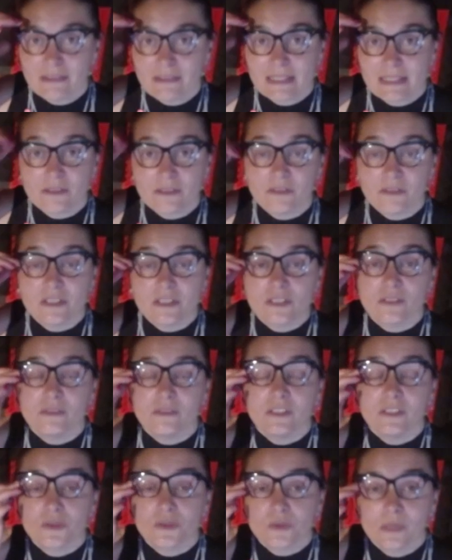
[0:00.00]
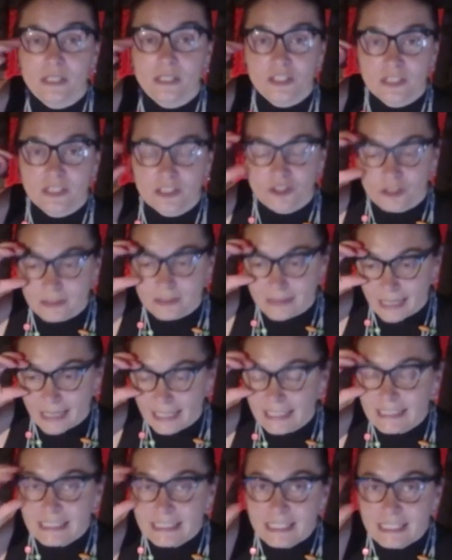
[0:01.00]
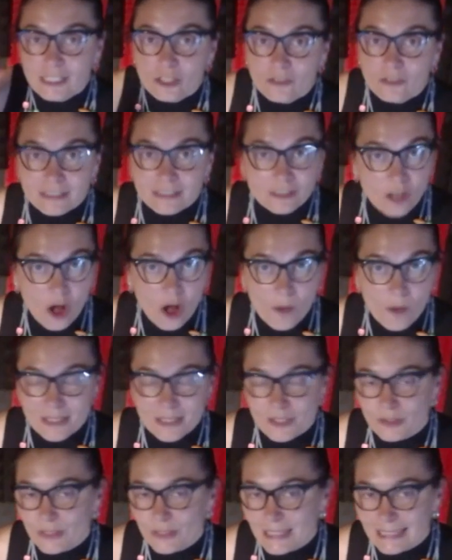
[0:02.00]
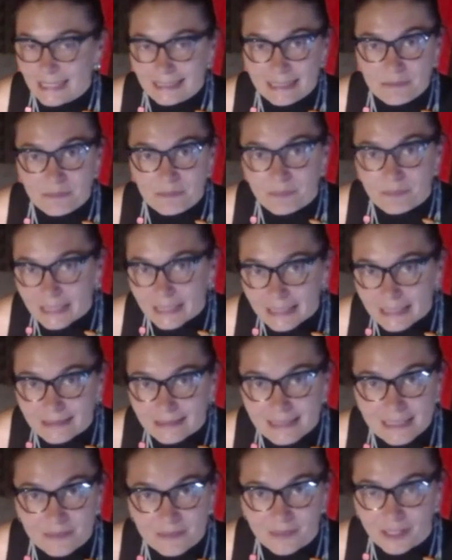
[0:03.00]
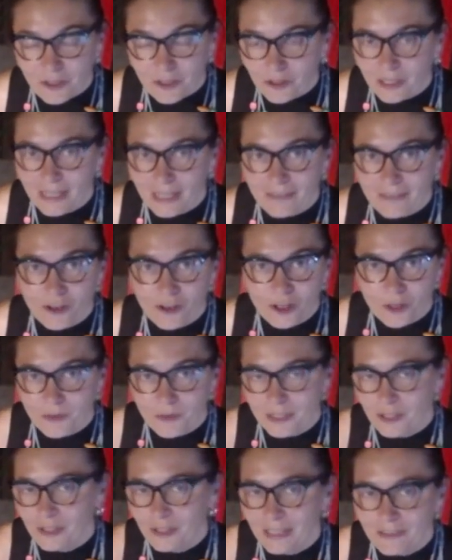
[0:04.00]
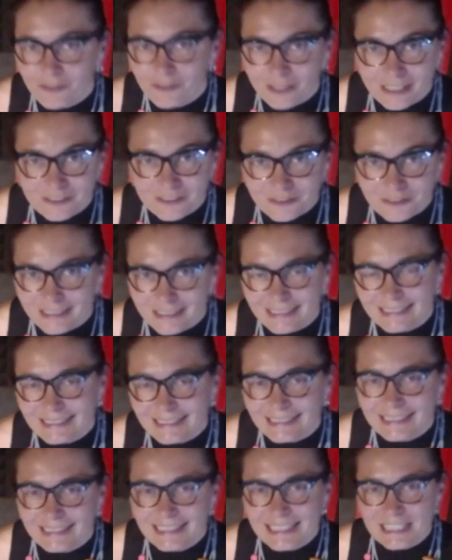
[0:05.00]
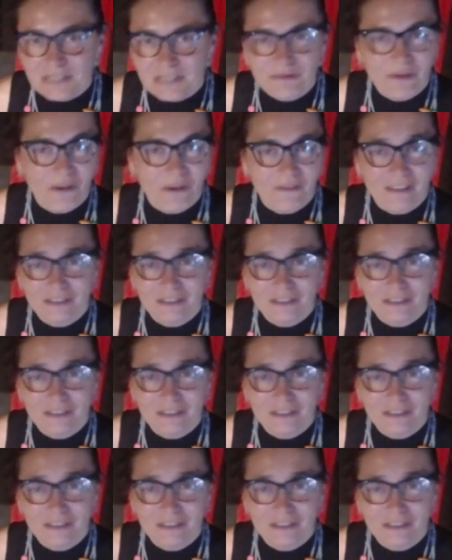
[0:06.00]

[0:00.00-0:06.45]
se avevo visto il video sulla siccità, lo vedrò ma sono stata impegnatissima col lavoro perché ho lavorato tantissimo,